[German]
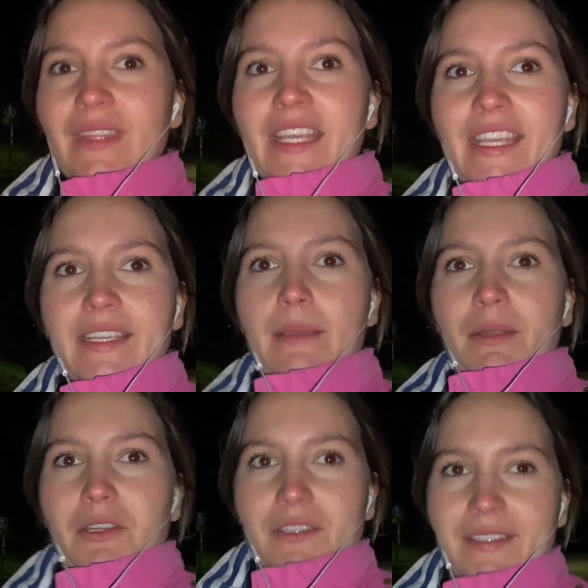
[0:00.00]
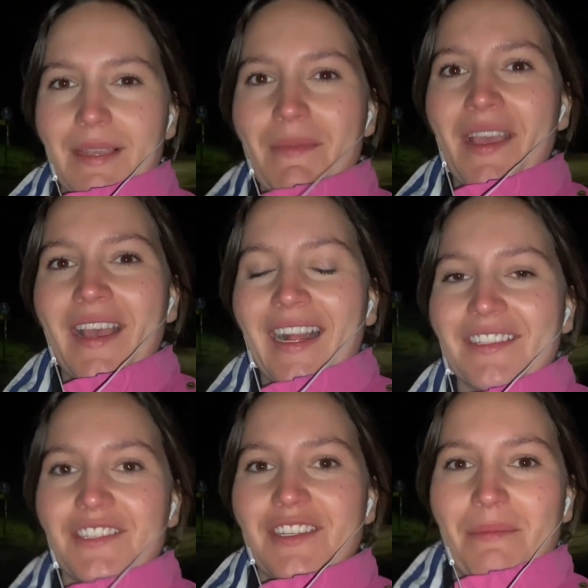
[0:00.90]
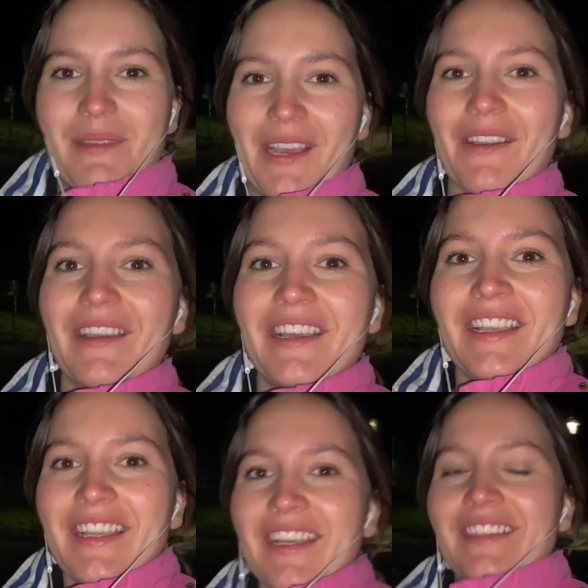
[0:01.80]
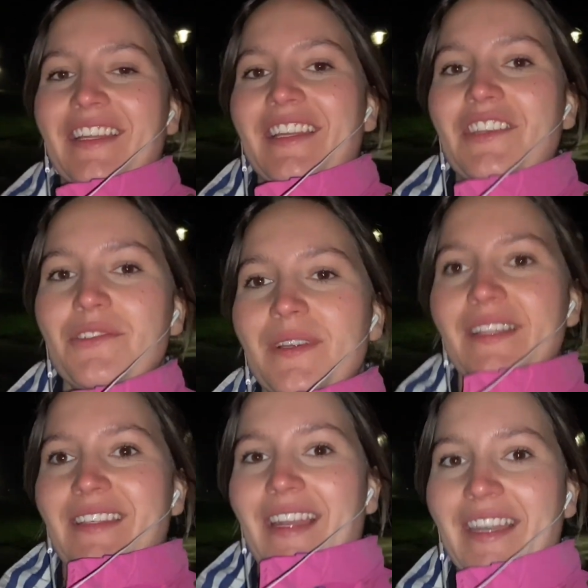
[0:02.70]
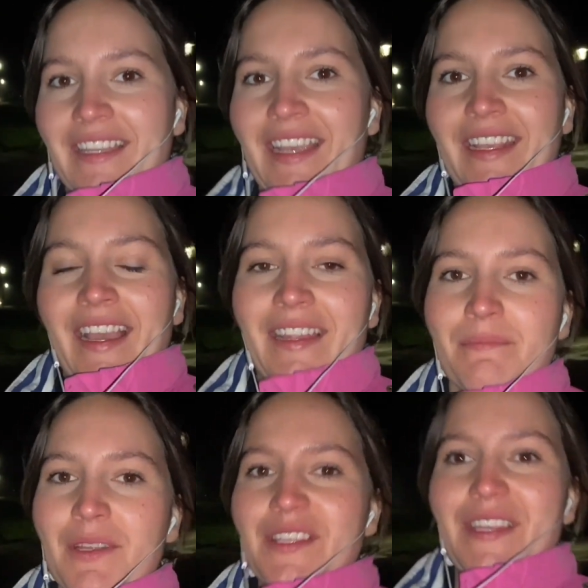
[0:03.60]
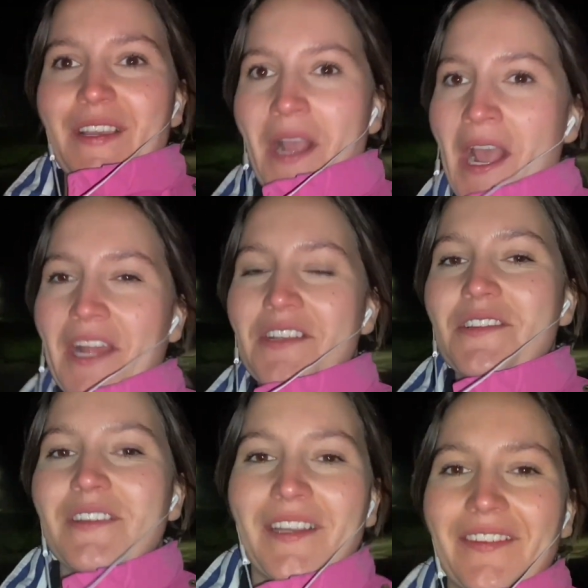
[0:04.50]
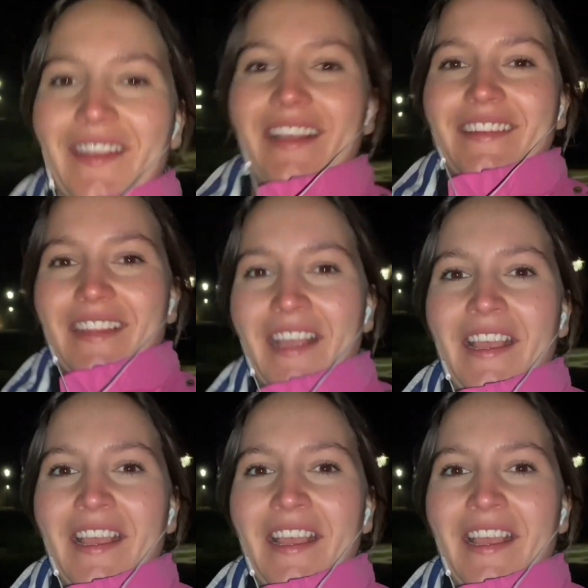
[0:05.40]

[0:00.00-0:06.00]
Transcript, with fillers: ich gehe aber trotzdem, also schnapp dir auch deine Schuhe, zieh deine Jacke an, Mütze, Handschuhe nicht vergessen,